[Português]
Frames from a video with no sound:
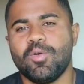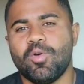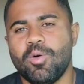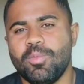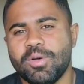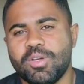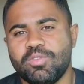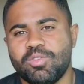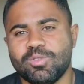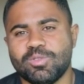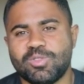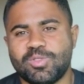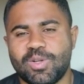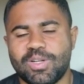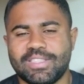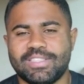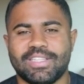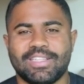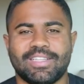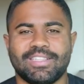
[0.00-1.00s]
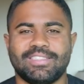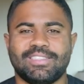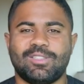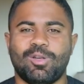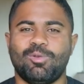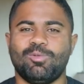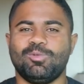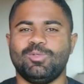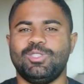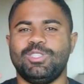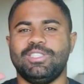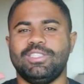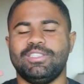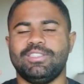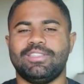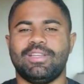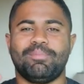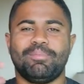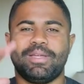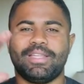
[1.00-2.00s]
como que funciona essa questão
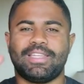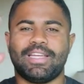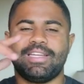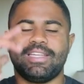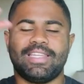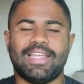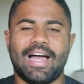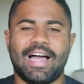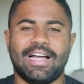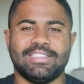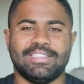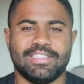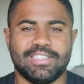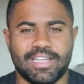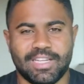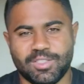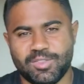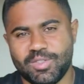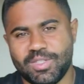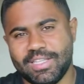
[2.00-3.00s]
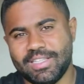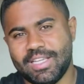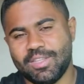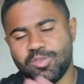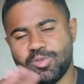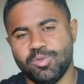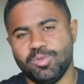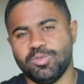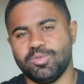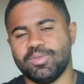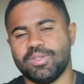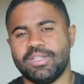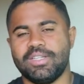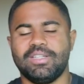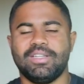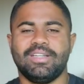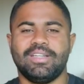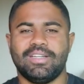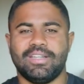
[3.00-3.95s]
de, da mentalidade relacionada a tudo, né?